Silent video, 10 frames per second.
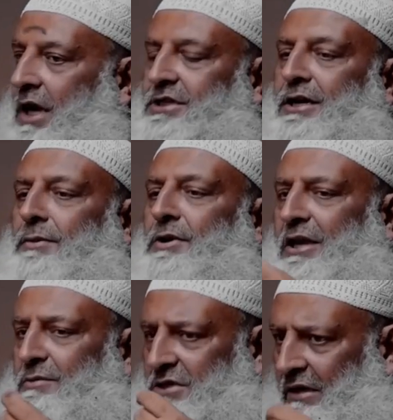अच्छा नबी
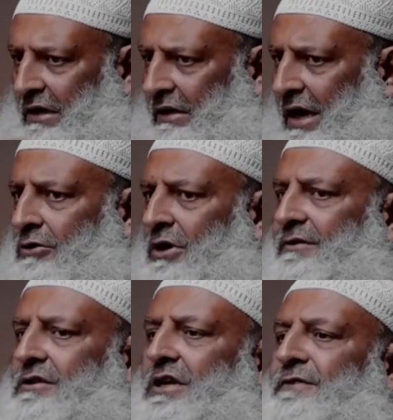करीम सल्लल्लाहु
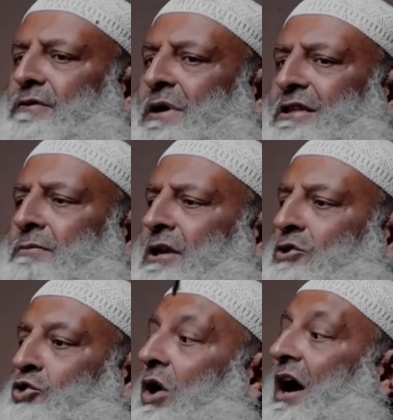अलैहि वसल्लम फरमाते हैं
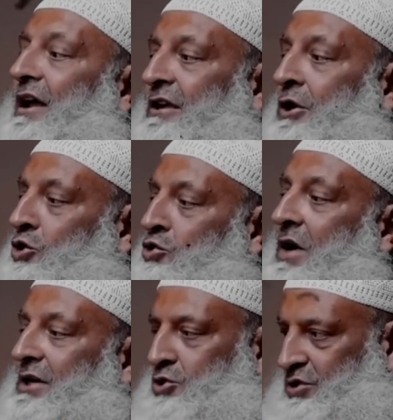मैंने दुखान यानी
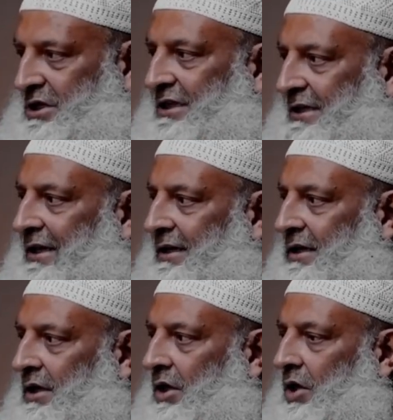धुआं सोचा था
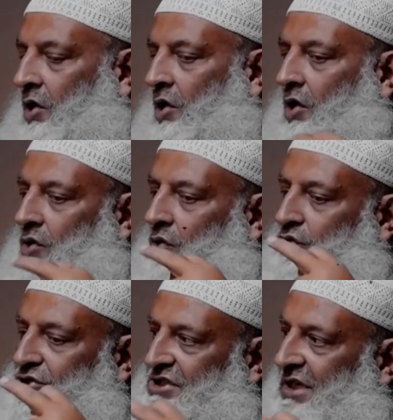हाँ। और
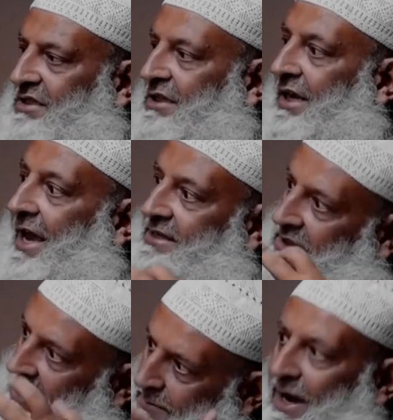उस शख्स ने
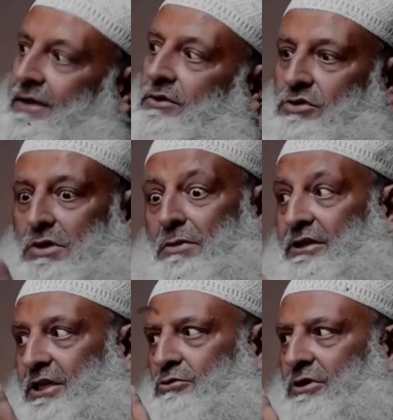ऐसी ही बात उससे
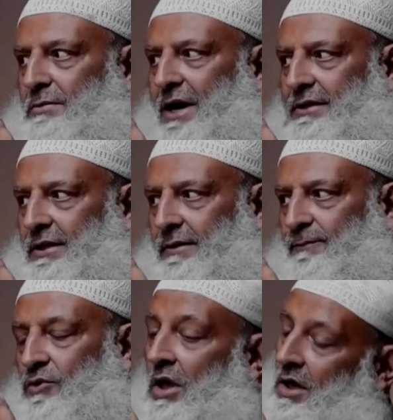मिलती जुलती गैस कर
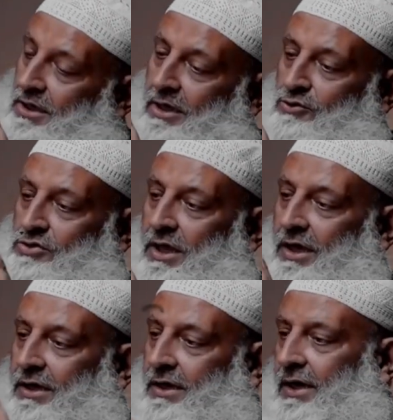लिया यानी उसने
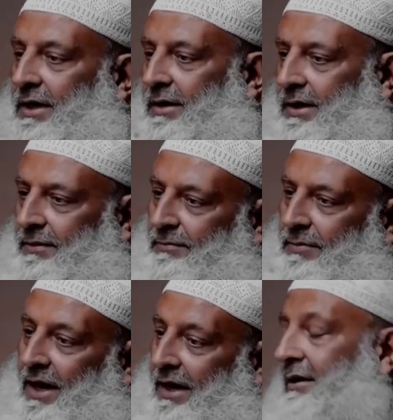एक
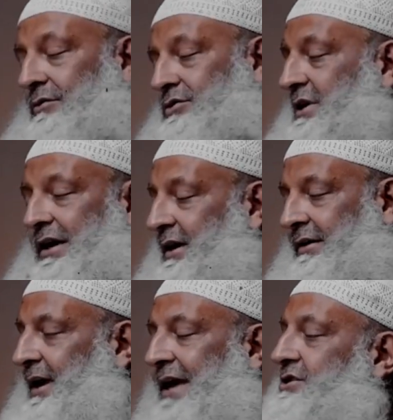भरल उसका
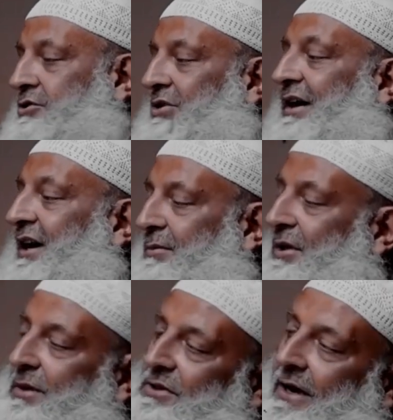गैस जो था करीब
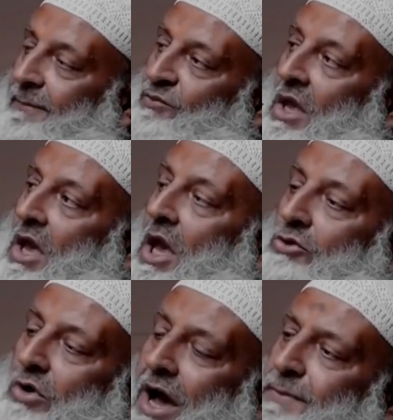करीब था
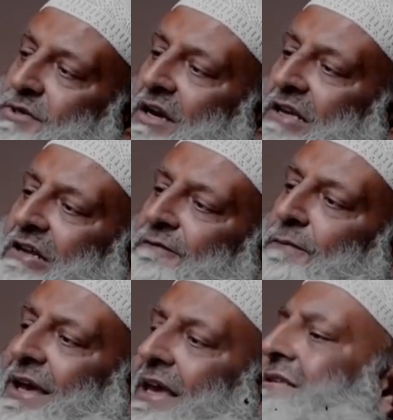तो आप सल्लल्लाहु अलैहि वसल्लम फरमाया